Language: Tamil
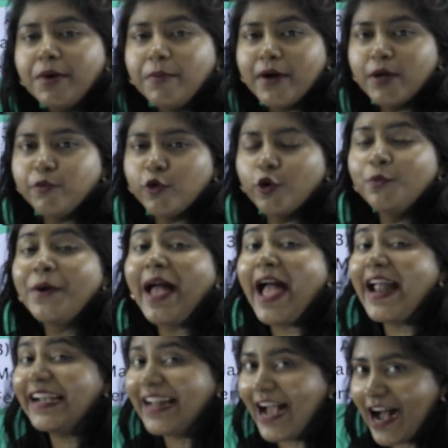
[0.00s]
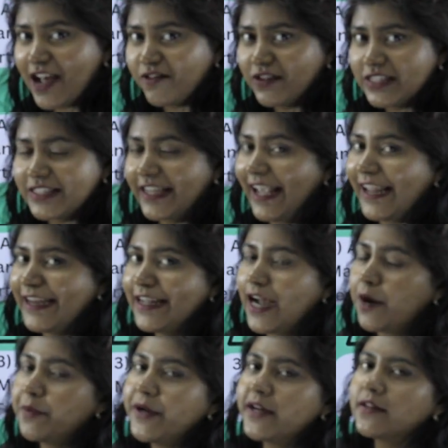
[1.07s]
எப்படி பண்ண போகிறோம் அண்ட் ஹார்வெஸ்டிங் என்ன
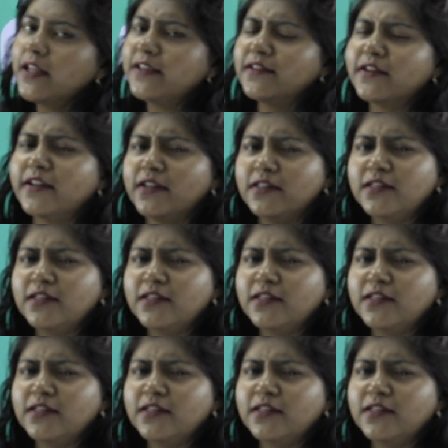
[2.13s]
அப்படின்றத இந்த